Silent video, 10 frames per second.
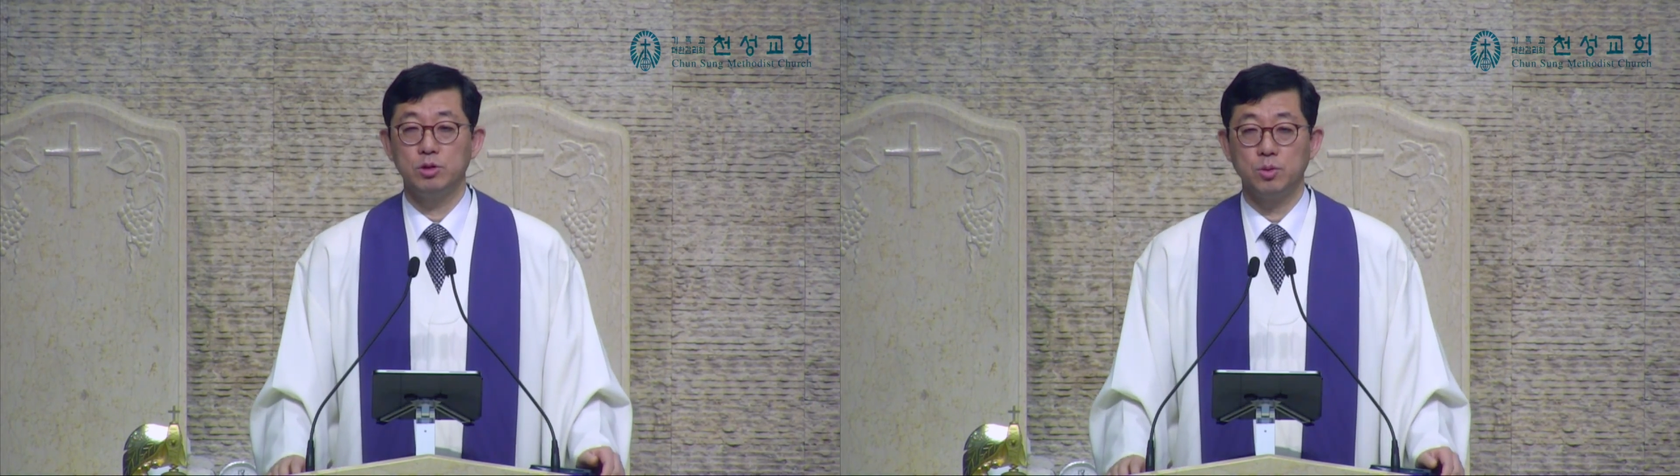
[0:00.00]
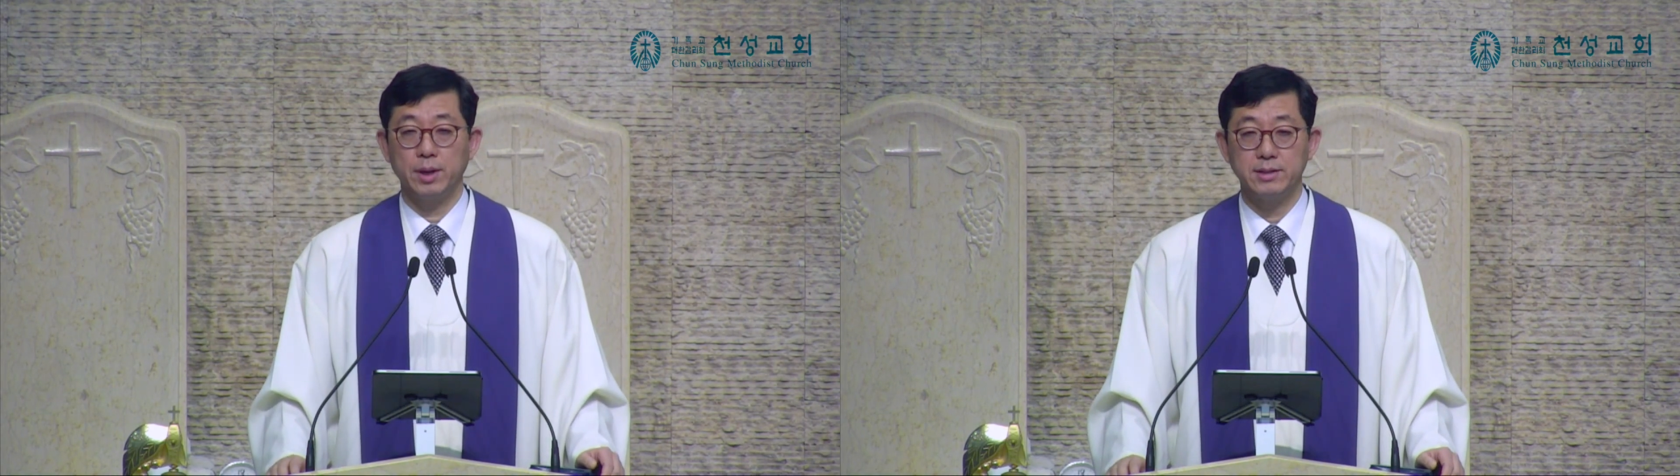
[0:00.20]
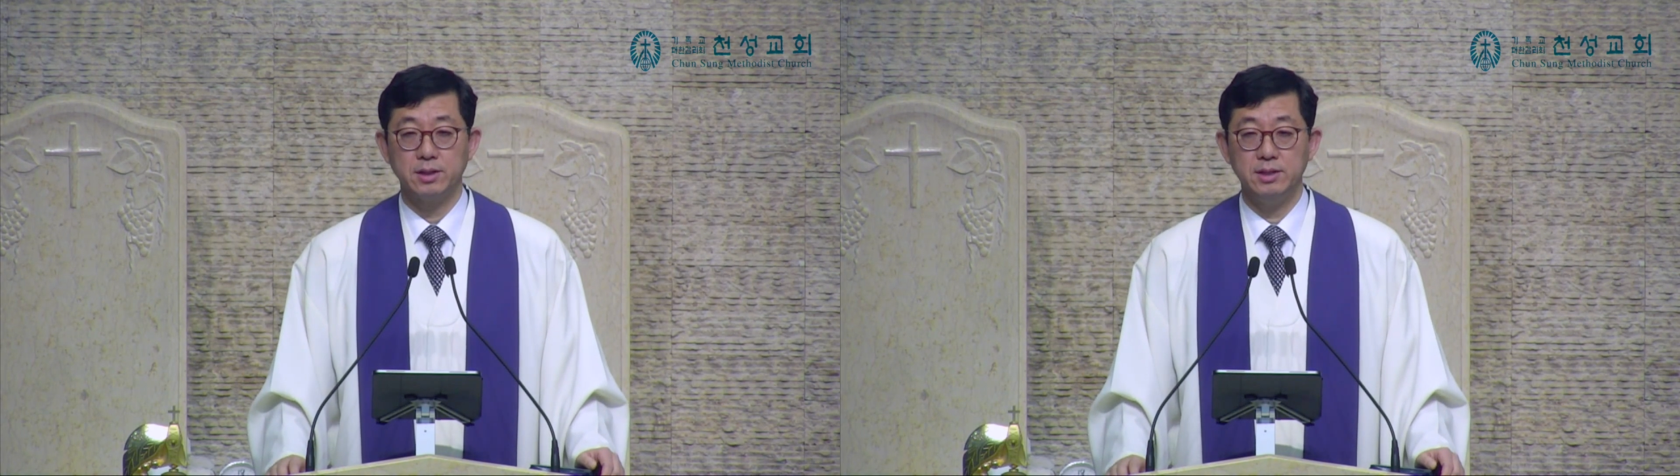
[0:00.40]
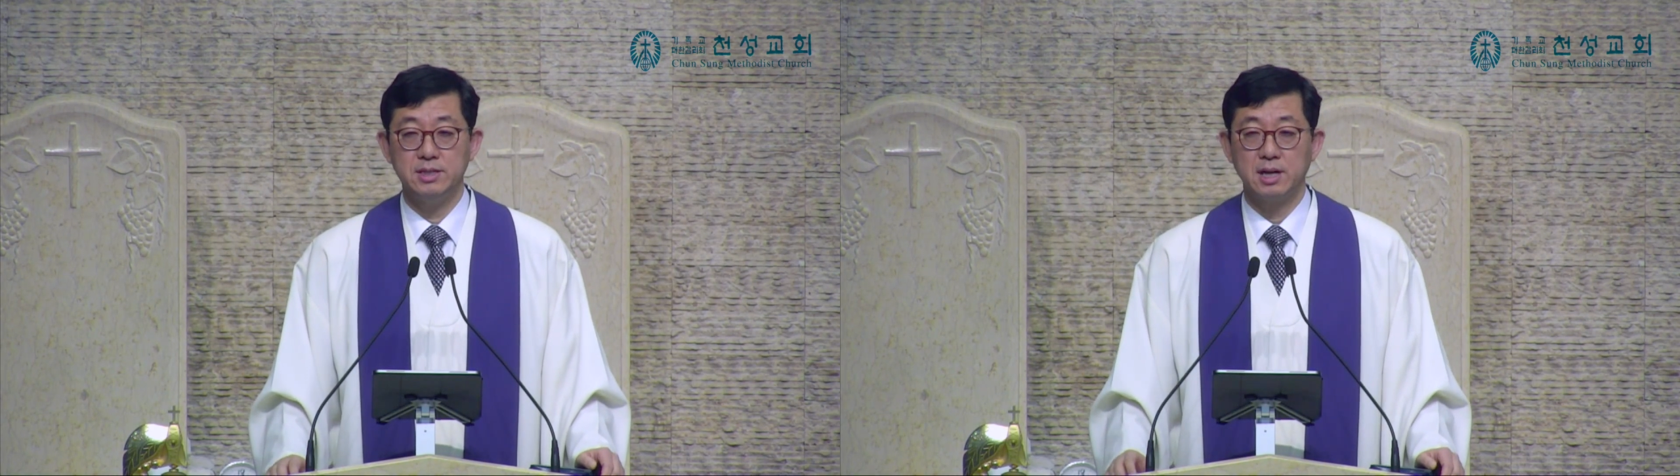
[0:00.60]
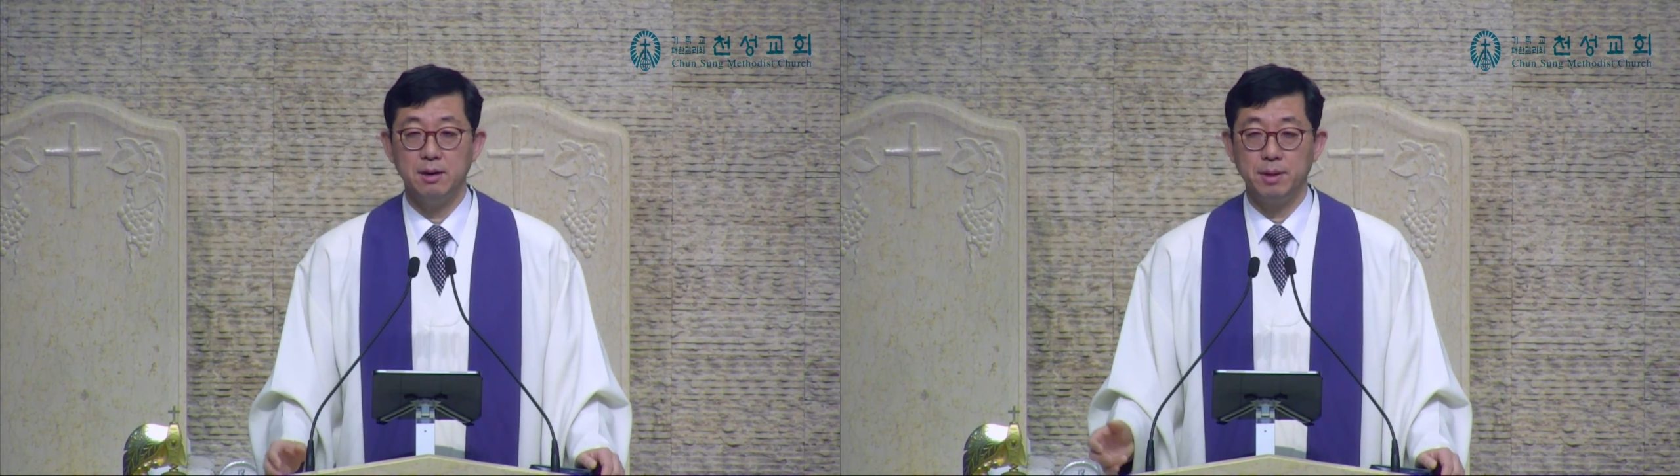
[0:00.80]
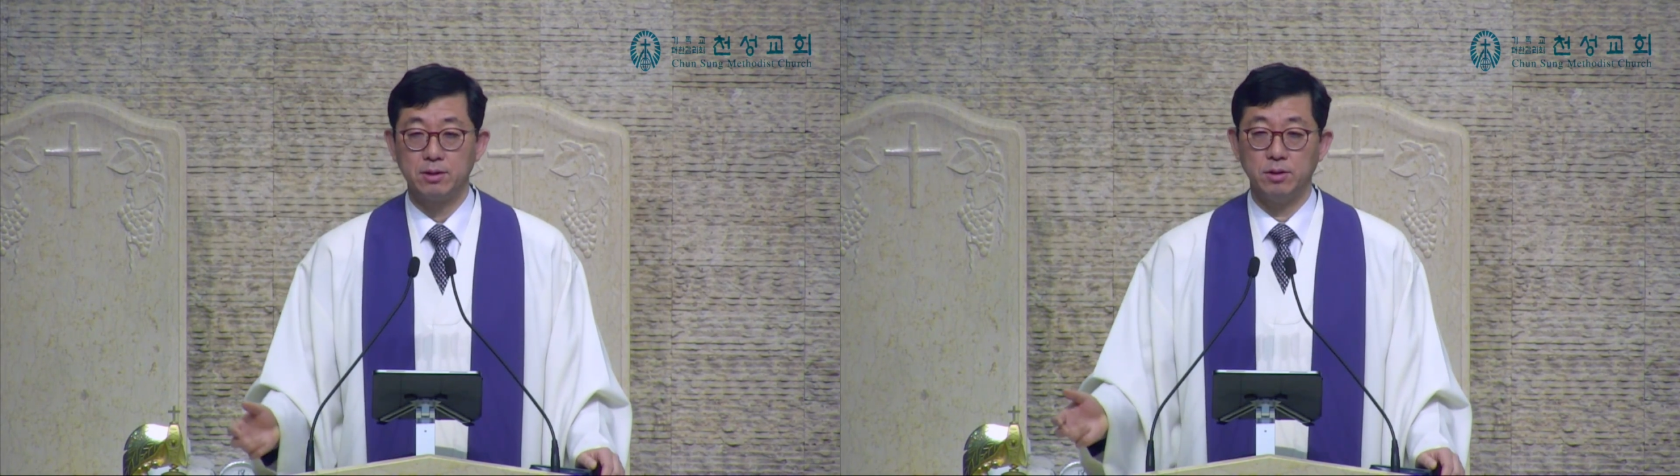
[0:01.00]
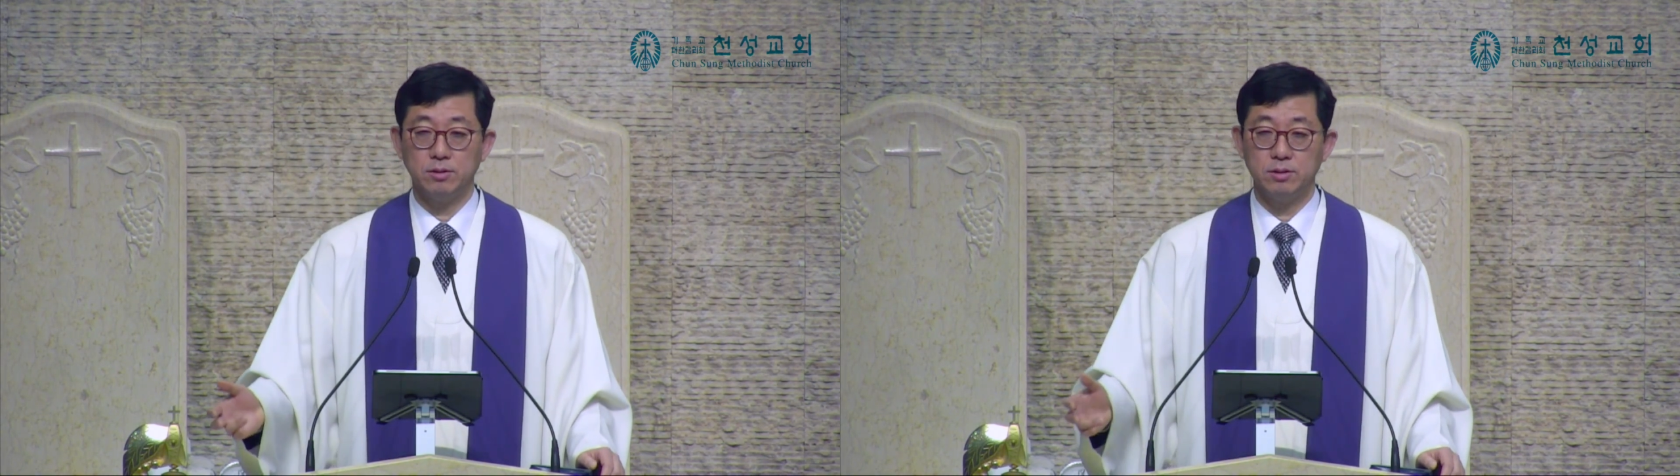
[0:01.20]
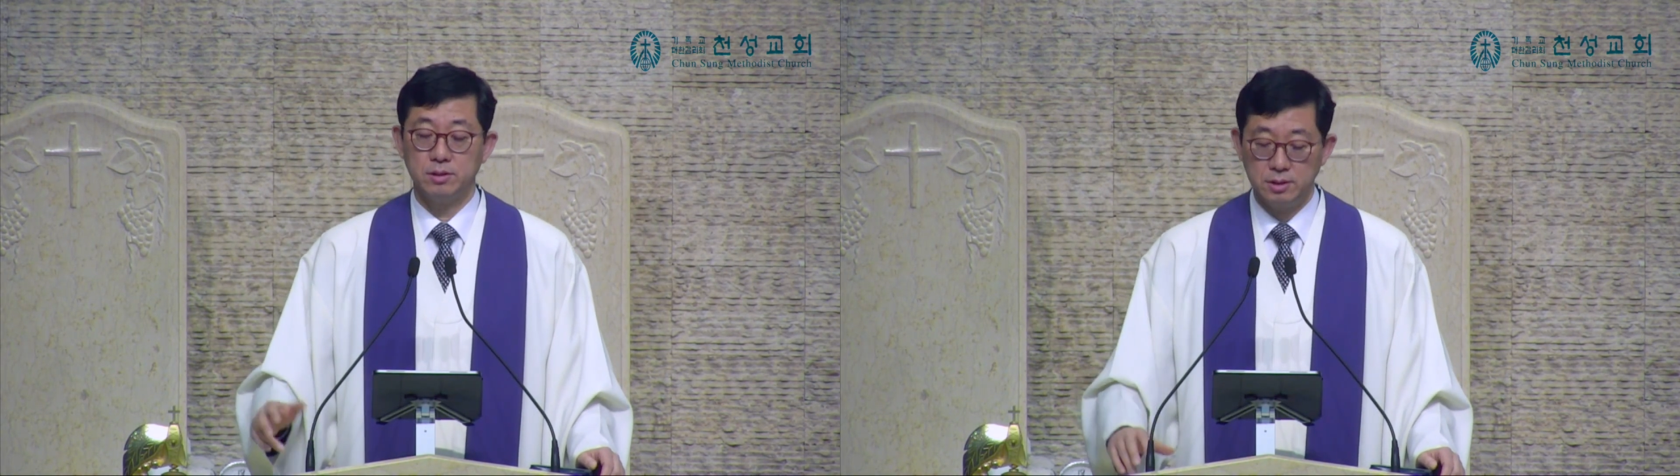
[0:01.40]
통해서 이스라엘
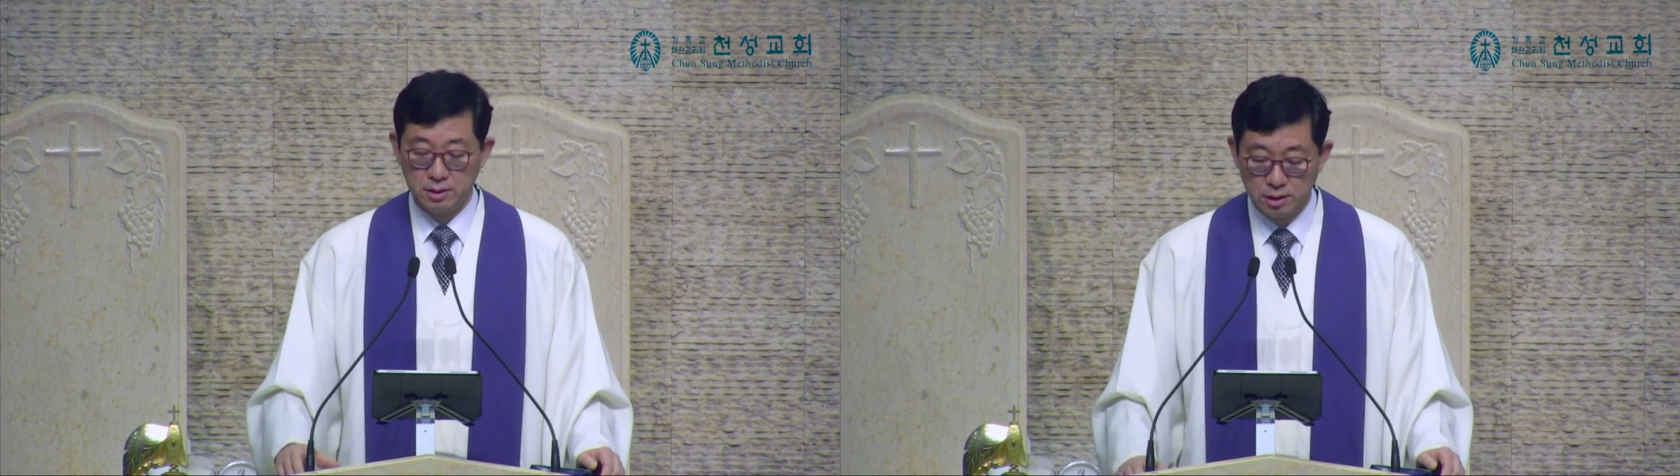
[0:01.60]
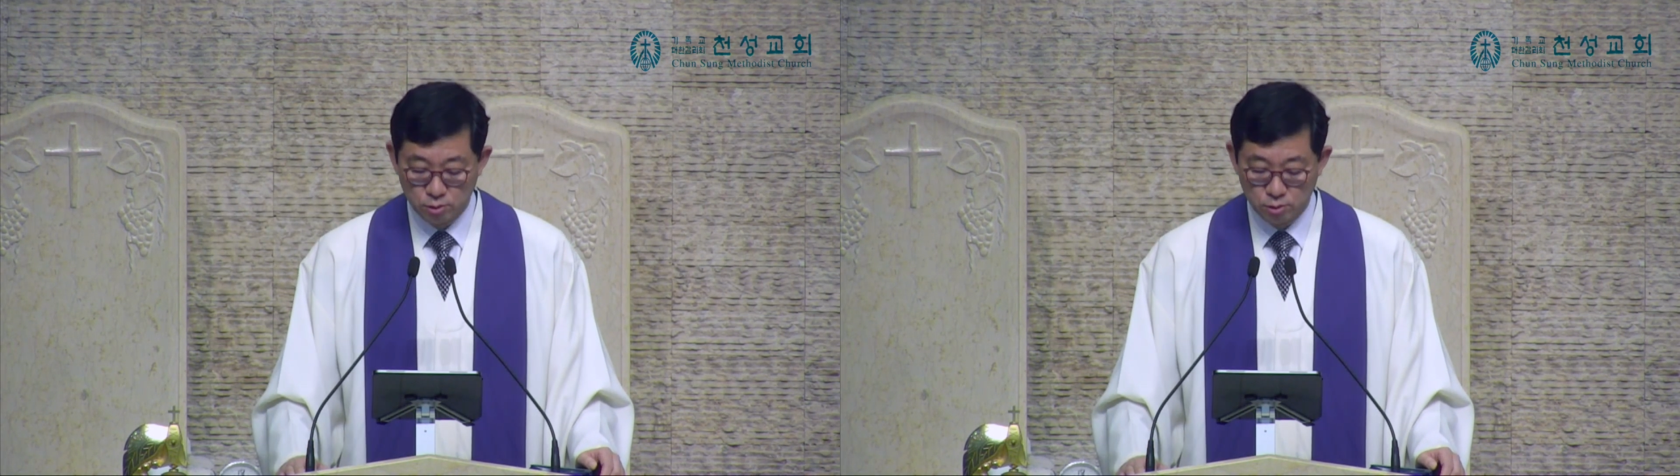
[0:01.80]
백성들을